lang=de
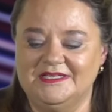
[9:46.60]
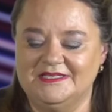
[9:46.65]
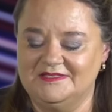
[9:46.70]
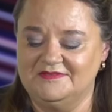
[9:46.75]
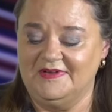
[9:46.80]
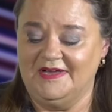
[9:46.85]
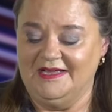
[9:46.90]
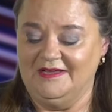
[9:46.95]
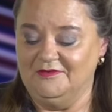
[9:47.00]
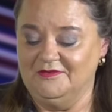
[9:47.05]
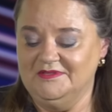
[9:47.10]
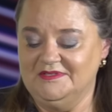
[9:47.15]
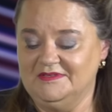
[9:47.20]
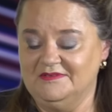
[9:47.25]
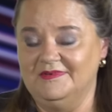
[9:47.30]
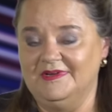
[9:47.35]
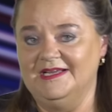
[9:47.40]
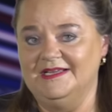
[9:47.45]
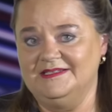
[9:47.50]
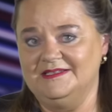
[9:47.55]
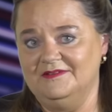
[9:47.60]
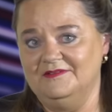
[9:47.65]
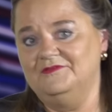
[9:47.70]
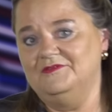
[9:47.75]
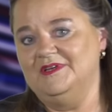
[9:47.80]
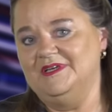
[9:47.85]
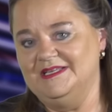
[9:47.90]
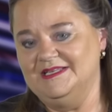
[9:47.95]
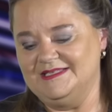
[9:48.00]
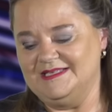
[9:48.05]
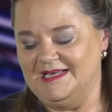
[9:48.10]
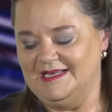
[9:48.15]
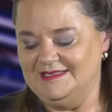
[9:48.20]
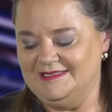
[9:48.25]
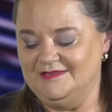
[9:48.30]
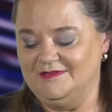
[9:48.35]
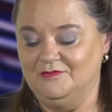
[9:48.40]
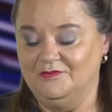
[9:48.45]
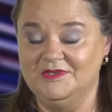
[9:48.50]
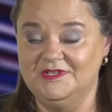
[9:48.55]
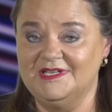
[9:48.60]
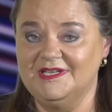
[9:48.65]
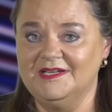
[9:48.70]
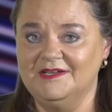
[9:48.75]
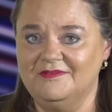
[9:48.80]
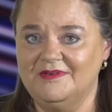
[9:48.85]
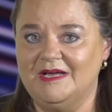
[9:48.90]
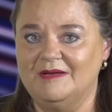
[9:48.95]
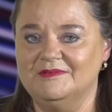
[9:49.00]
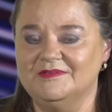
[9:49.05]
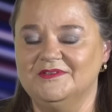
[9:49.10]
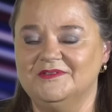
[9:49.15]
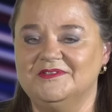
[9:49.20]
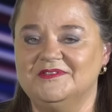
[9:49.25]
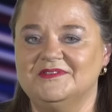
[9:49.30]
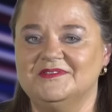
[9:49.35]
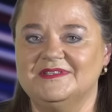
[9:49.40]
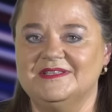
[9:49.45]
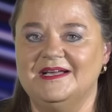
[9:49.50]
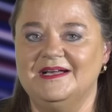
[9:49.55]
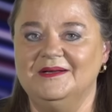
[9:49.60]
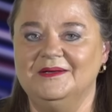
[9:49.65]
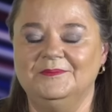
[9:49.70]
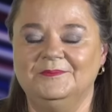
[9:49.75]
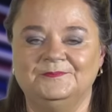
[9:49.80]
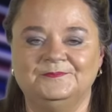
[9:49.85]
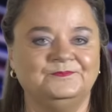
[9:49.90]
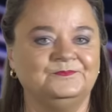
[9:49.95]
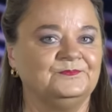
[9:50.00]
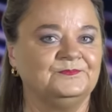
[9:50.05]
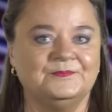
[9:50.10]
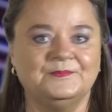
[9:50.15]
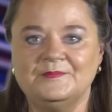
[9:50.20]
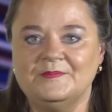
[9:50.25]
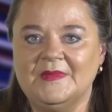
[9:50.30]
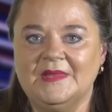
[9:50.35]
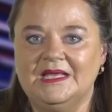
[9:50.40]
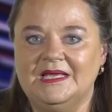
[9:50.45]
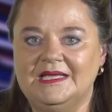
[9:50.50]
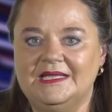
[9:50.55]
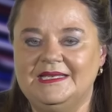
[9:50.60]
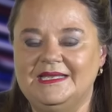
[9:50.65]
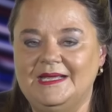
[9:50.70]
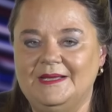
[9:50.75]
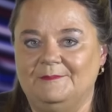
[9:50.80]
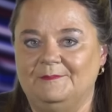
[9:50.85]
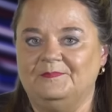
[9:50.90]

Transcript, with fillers: die 2 und so weiter für jedes einzelne Untergewerbe sozusagen? Nee,